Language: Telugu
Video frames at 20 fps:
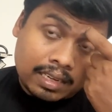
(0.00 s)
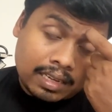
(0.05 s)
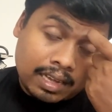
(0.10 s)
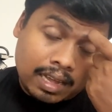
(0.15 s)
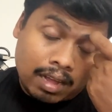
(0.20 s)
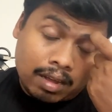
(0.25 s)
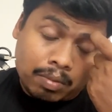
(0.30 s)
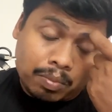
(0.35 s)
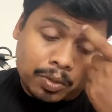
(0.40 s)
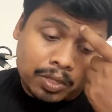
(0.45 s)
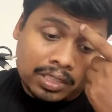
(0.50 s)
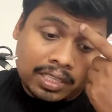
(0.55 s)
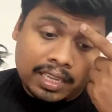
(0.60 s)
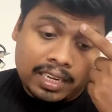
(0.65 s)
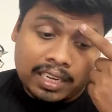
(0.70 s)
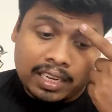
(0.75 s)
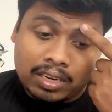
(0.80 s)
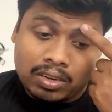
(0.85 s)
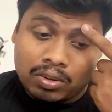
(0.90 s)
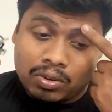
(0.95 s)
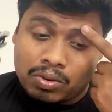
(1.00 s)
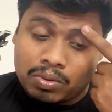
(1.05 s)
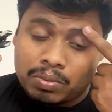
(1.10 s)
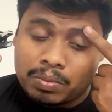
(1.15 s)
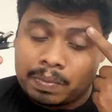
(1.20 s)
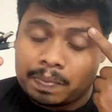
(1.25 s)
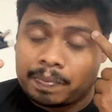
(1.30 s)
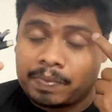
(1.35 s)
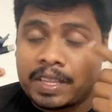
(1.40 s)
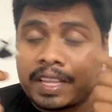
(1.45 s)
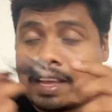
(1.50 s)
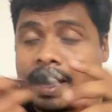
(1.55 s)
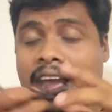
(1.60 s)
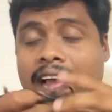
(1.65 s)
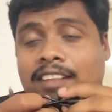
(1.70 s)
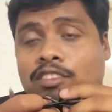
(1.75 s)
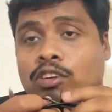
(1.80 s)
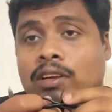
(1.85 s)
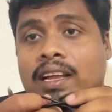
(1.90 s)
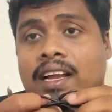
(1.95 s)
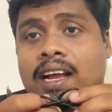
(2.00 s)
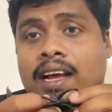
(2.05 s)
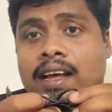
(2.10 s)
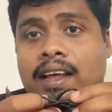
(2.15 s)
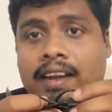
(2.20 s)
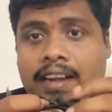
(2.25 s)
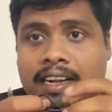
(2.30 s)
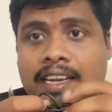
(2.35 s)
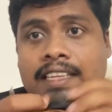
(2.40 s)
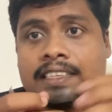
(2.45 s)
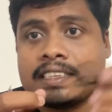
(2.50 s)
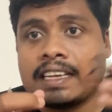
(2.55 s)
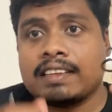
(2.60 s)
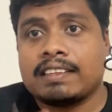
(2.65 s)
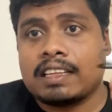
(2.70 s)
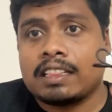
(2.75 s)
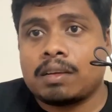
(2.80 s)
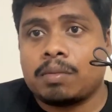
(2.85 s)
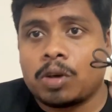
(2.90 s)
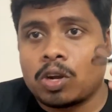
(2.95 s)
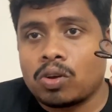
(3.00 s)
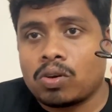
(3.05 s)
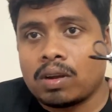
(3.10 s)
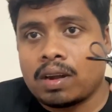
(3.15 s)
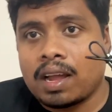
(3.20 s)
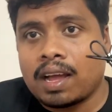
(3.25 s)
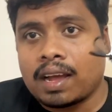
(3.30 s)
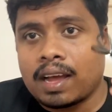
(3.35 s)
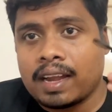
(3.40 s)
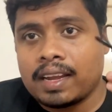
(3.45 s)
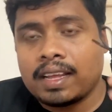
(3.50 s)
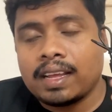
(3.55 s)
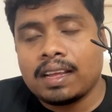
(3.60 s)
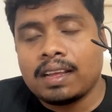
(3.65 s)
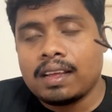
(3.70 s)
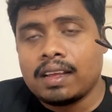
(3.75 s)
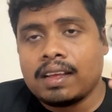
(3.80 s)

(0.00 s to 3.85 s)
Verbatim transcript: కాకపోతే నేను యాక్చువల్గా రిటర్న్ చేసేద్దాం అనుకున్నా కానీ